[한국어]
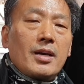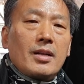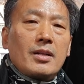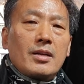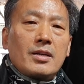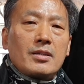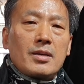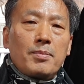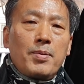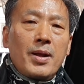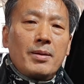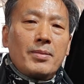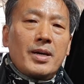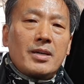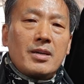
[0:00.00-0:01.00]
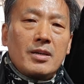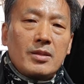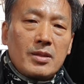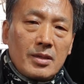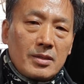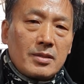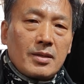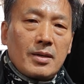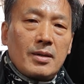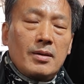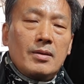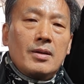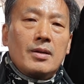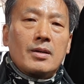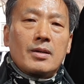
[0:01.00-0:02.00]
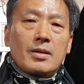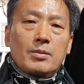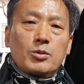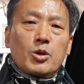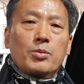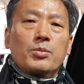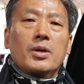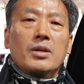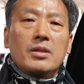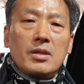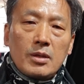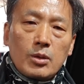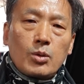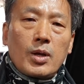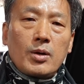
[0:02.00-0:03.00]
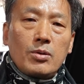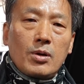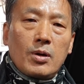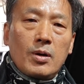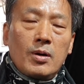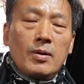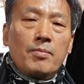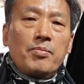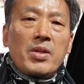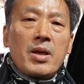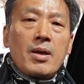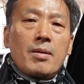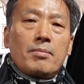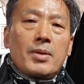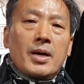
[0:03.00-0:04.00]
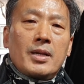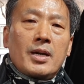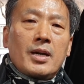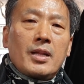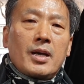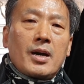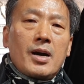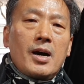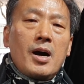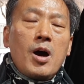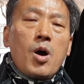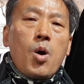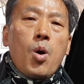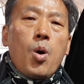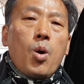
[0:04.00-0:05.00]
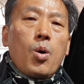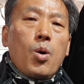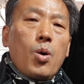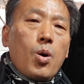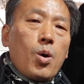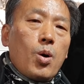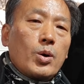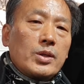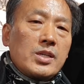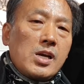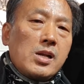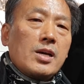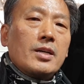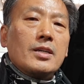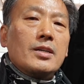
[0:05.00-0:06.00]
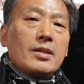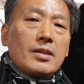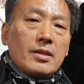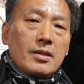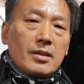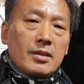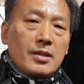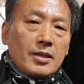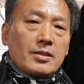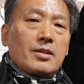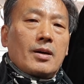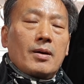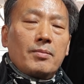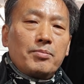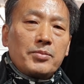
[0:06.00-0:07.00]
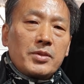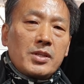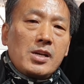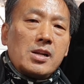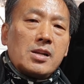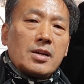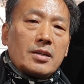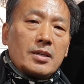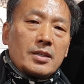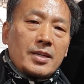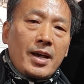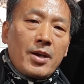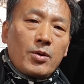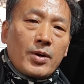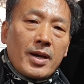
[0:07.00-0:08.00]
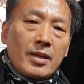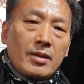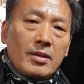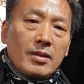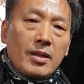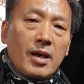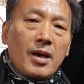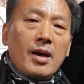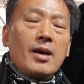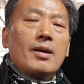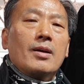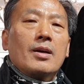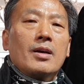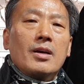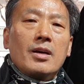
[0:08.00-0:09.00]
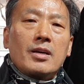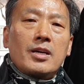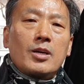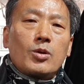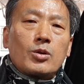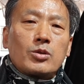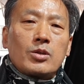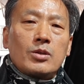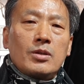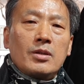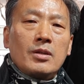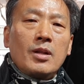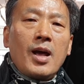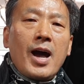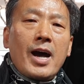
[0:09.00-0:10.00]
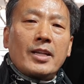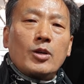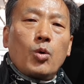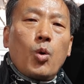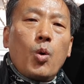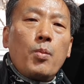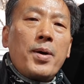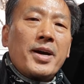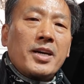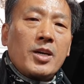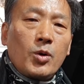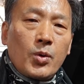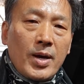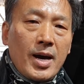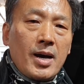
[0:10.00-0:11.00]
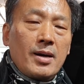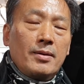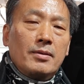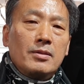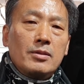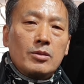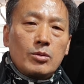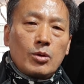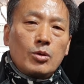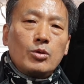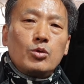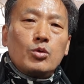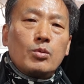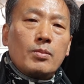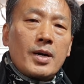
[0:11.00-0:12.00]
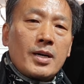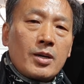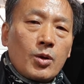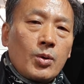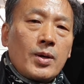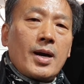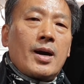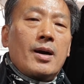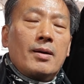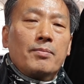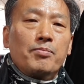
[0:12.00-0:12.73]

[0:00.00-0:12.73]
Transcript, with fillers: 예를 들어서 8만 킬로 뛰었어 그럼면좀더 뛰어도 되고요 만약에 내가 어 7년을 뛰었어 7년을 사용했는데 키로수는 아직 5만 키로야 또는 6만 키로야